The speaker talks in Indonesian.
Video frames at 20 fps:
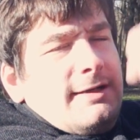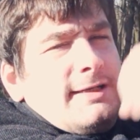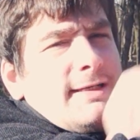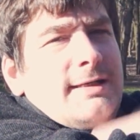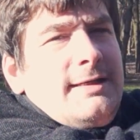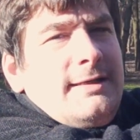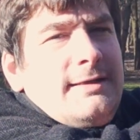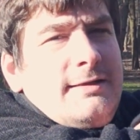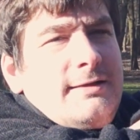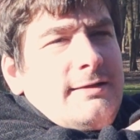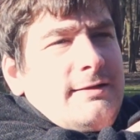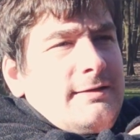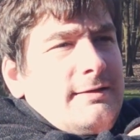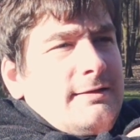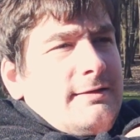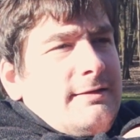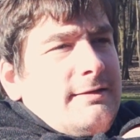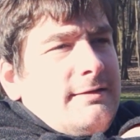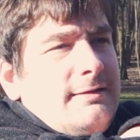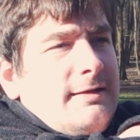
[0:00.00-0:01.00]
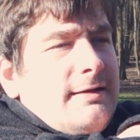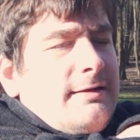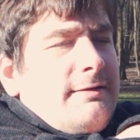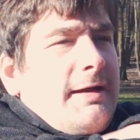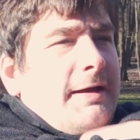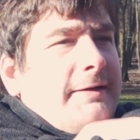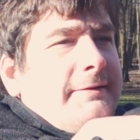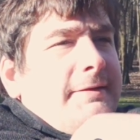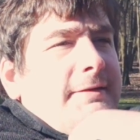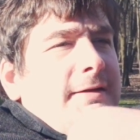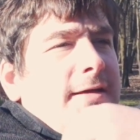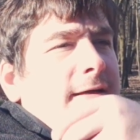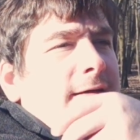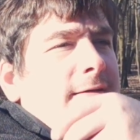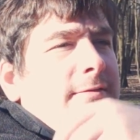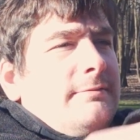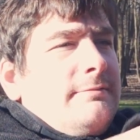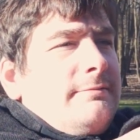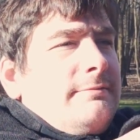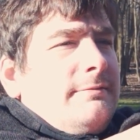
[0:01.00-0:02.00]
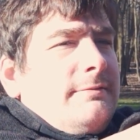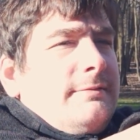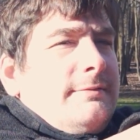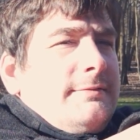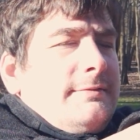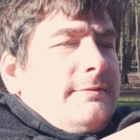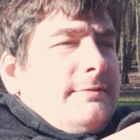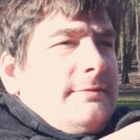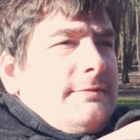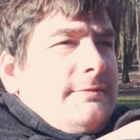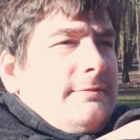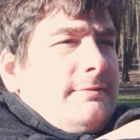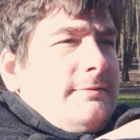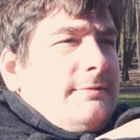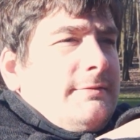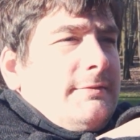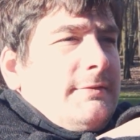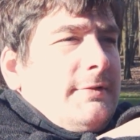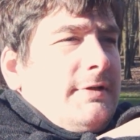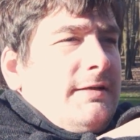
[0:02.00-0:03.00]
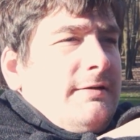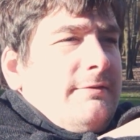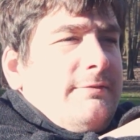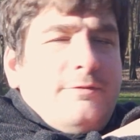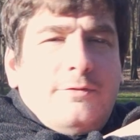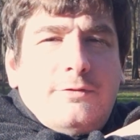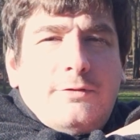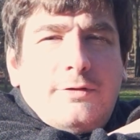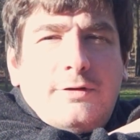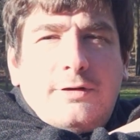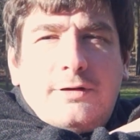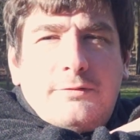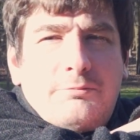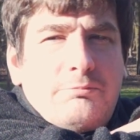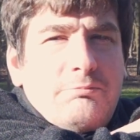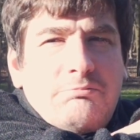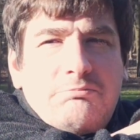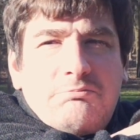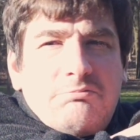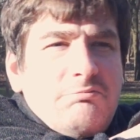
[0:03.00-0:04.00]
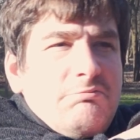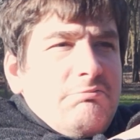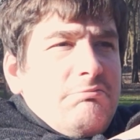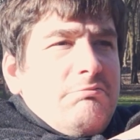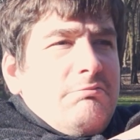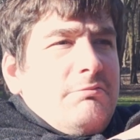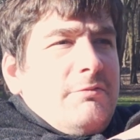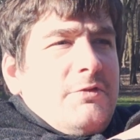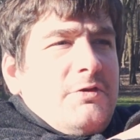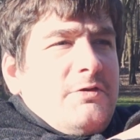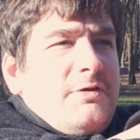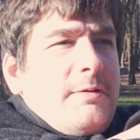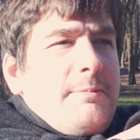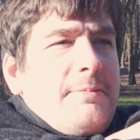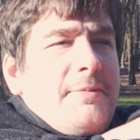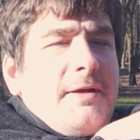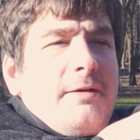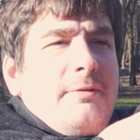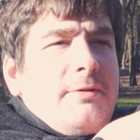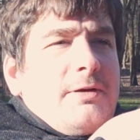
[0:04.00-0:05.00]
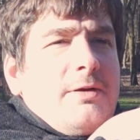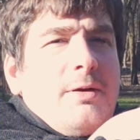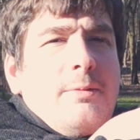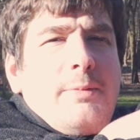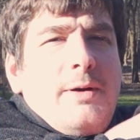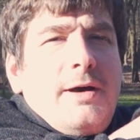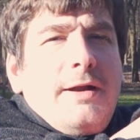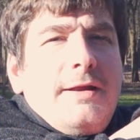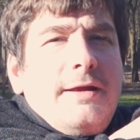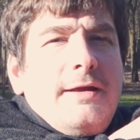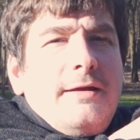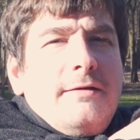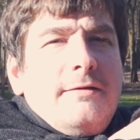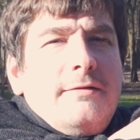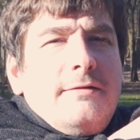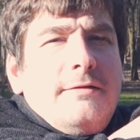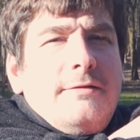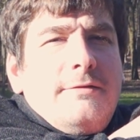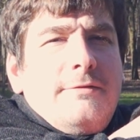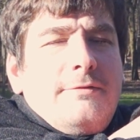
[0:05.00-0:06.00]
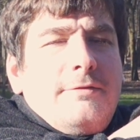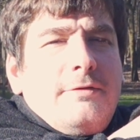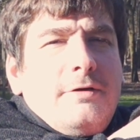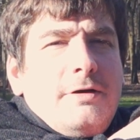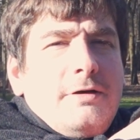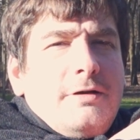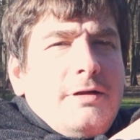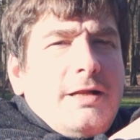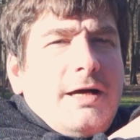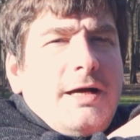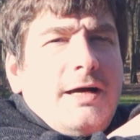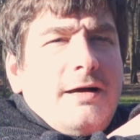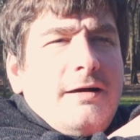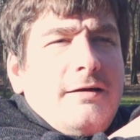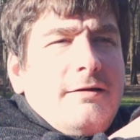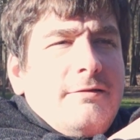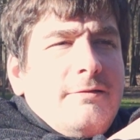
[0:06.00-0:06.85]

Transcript: Okay. It's like healthy. Healthy for what? For something with your body, for your lung.